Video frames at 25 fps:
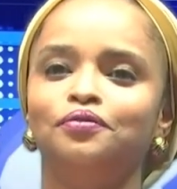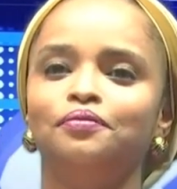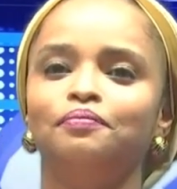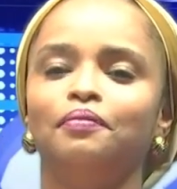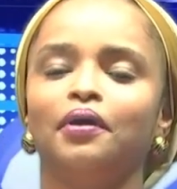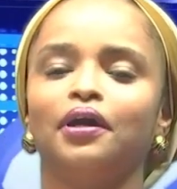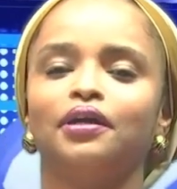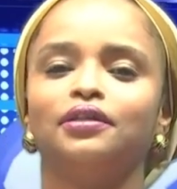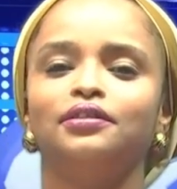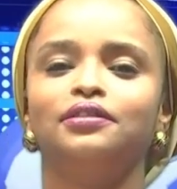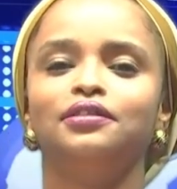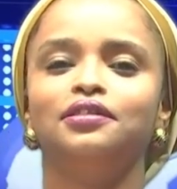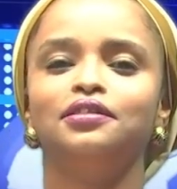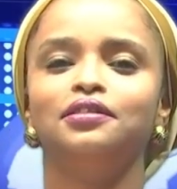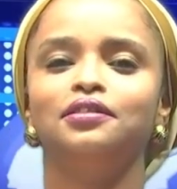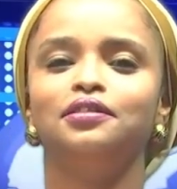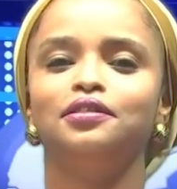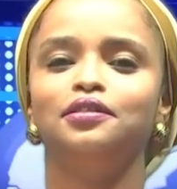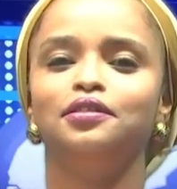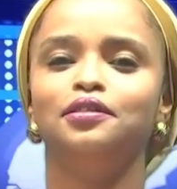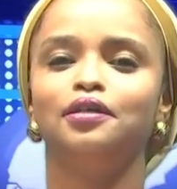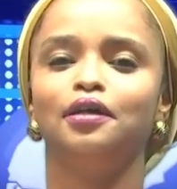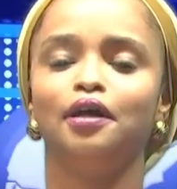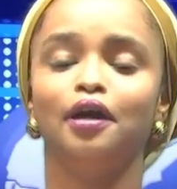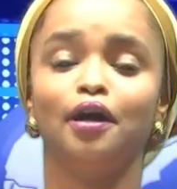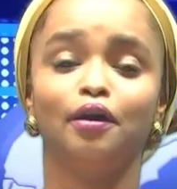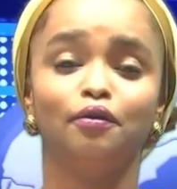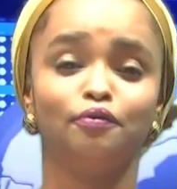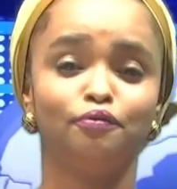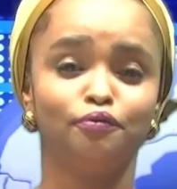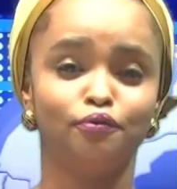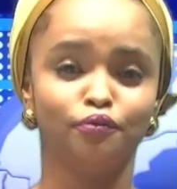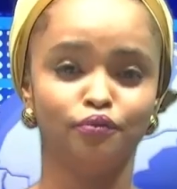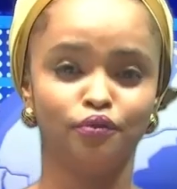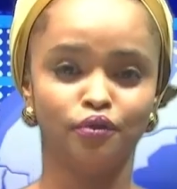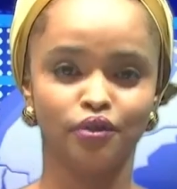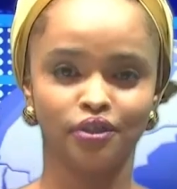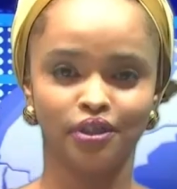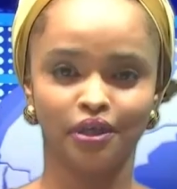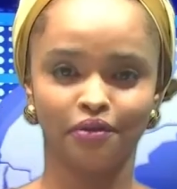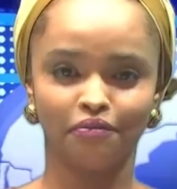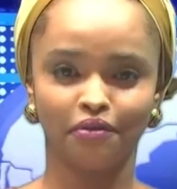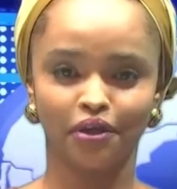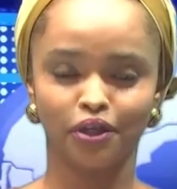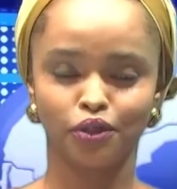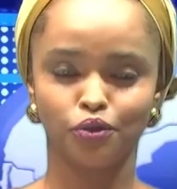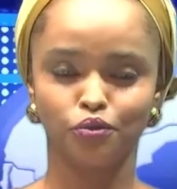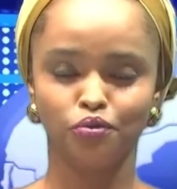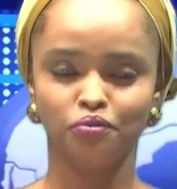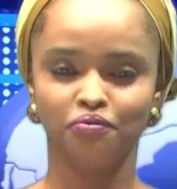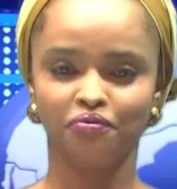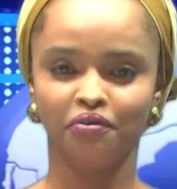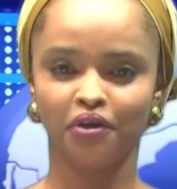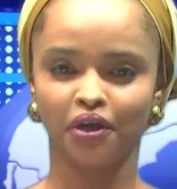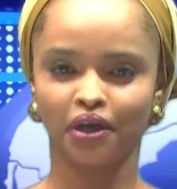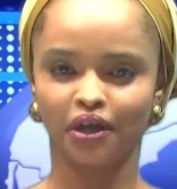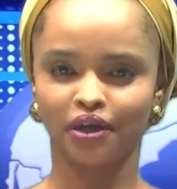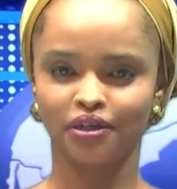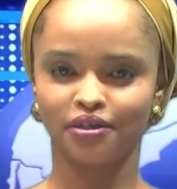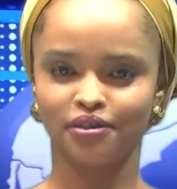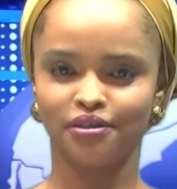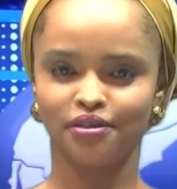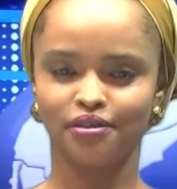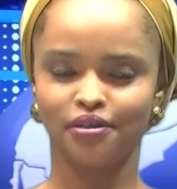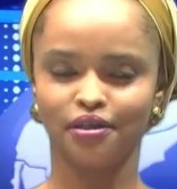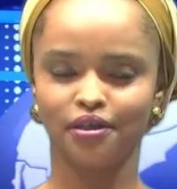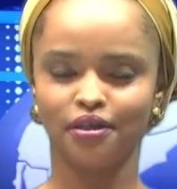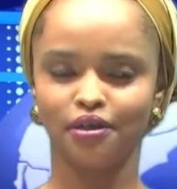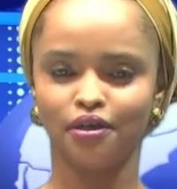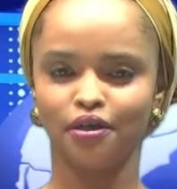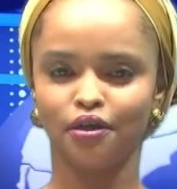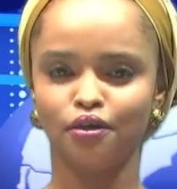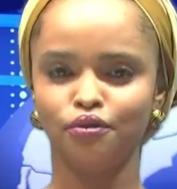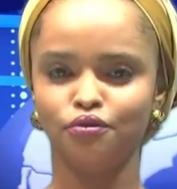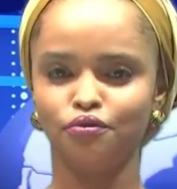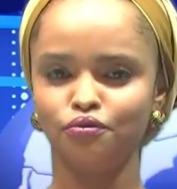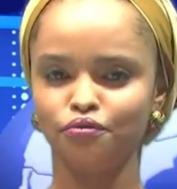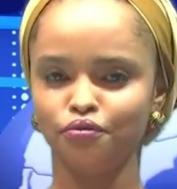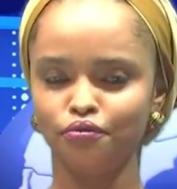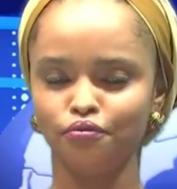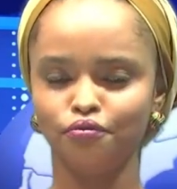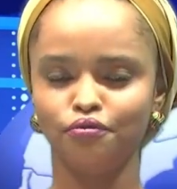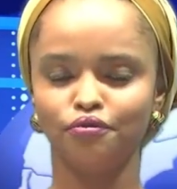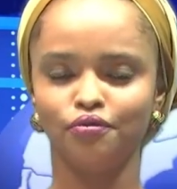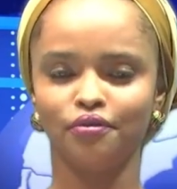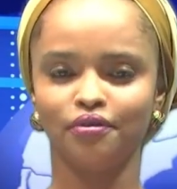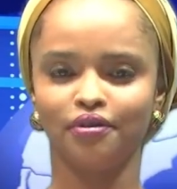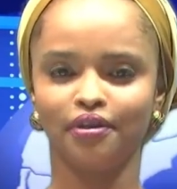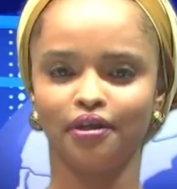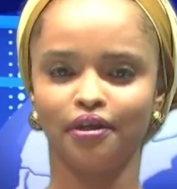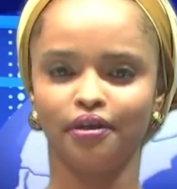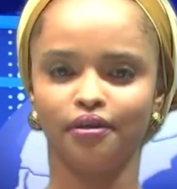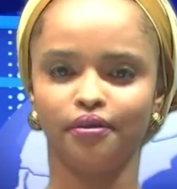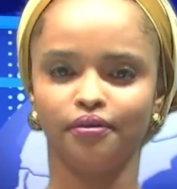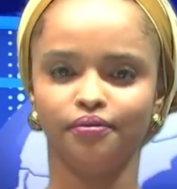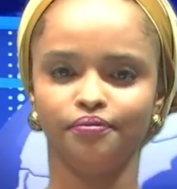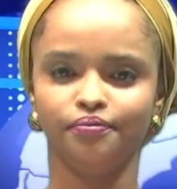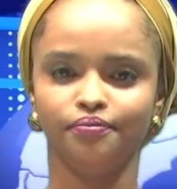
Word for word: Merci à vous de nous avoir suivis. Restez sur nos antennes.